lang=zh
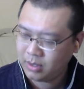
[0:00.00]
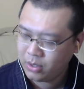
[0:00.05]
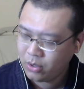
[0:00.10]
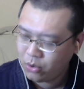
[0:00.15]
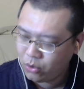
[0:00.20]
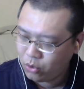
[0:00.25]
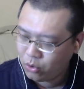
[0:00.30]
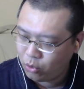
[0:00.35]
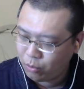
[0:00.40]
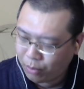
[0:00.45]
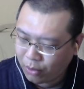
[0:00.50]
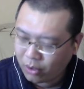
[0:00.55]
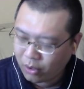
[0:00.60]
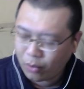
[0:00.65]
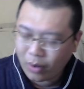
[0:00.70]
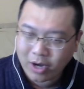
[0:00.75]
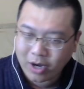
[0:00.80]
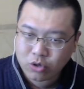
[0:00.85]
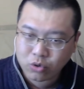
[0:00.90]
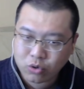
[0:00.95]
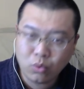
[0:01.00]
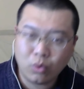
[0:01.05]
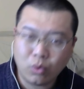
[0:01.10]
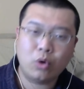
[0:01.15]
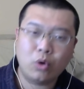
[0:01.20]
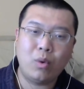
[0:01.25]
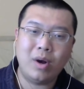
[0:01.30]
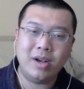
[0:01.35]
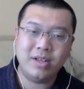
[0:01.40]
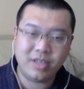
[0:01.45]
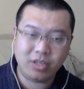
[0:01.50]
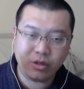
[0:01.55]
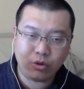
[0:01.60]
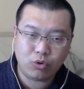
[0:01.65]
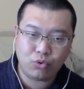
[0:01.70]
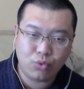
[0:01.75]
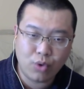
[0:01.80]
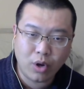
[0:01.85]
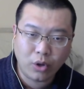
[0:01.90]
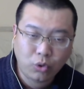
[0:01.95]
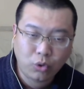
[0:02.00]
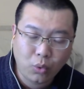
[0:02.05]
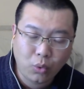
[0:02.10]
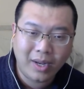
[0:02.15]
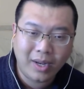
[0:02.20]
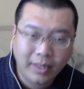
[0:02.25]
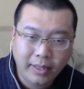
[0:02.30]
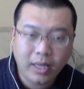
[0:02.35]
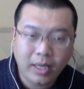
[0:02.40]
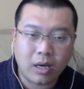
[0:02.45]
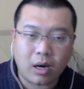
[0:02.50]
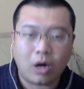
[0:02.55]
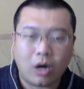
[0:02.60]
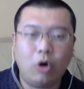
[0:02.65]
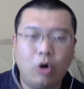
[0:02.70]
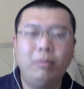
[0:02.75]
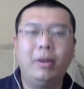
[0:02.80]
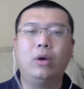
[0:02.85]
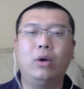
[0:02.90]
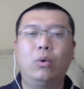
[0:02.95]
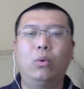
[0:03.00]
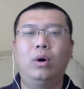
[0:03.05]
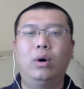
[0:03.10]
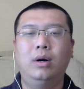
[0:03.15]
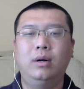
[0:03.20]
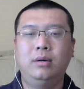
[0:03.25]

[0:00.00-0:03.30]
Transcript: 与破坏中国的关系绝对利好美国，